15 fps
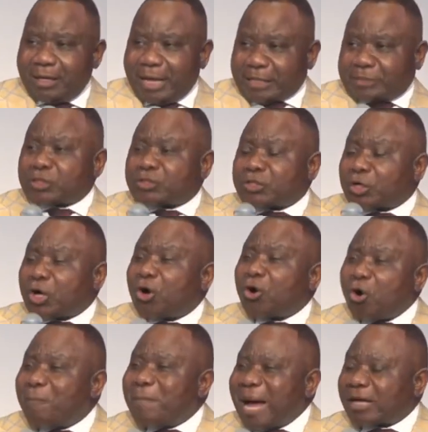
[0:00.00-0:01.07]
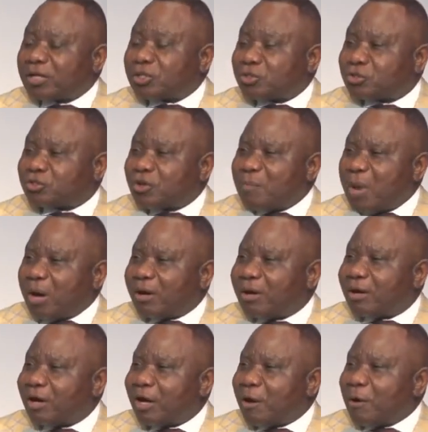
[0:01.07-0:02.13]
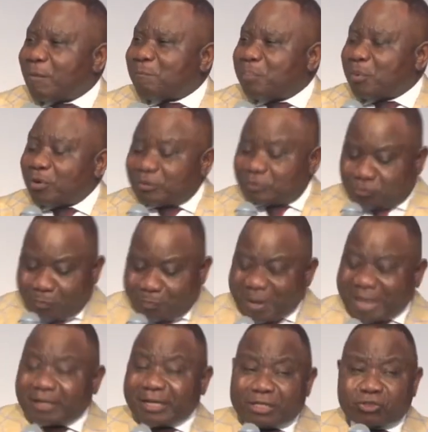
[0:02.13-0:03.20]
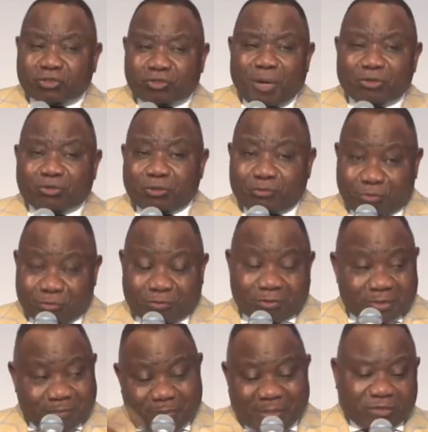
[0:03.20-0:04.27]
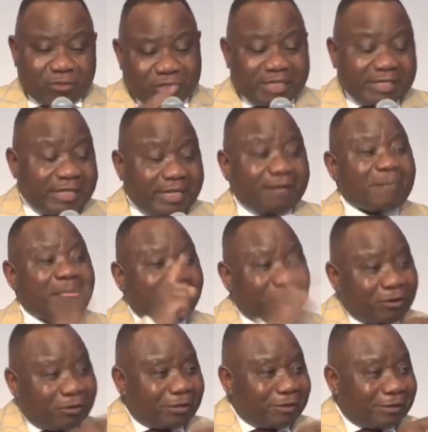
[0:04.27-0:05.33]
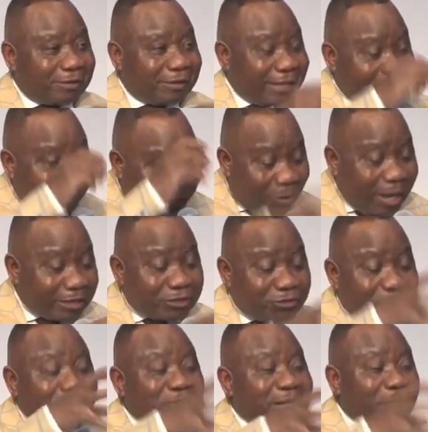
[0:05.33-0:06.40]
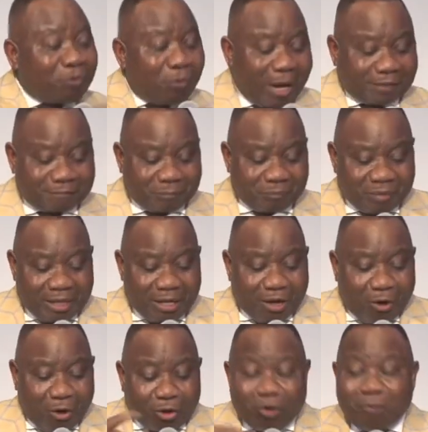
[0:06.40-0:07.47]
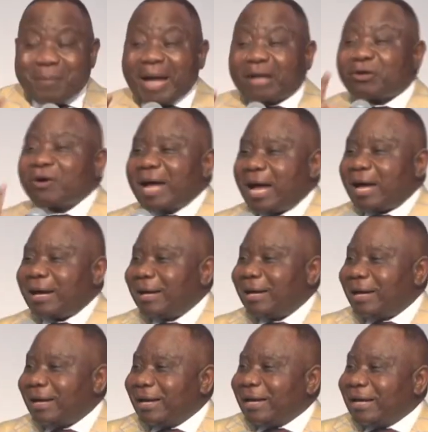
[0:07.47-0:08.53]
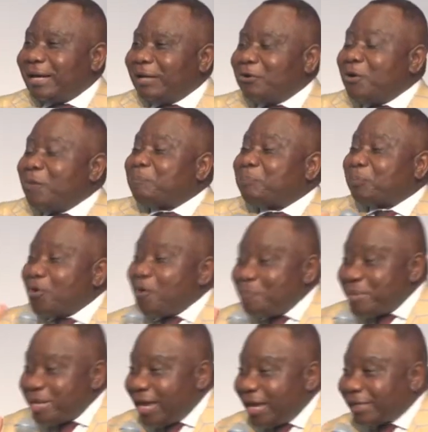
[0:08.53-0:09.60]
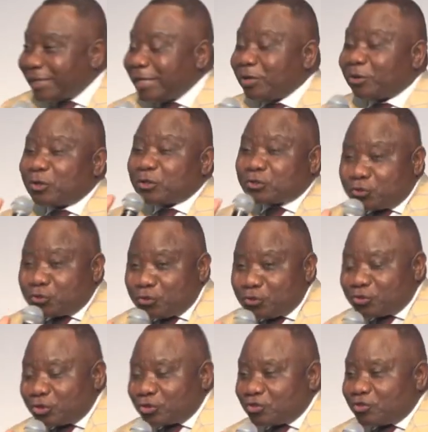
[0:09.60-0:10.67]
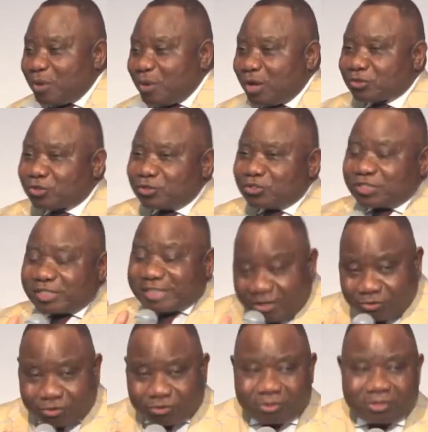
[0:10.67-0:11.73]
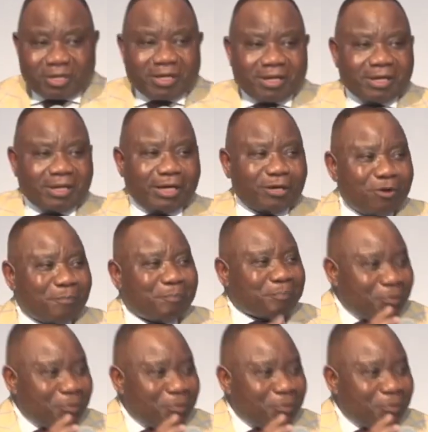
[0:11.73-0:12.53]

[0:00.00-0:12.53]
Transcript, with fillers: Et c'est ce qu'on remarque justement. je parlais justement parce que j'ai dit euh, euh, la croix, l'histoire de la croix. On remarquera le premier qui reçut justement ce salut, le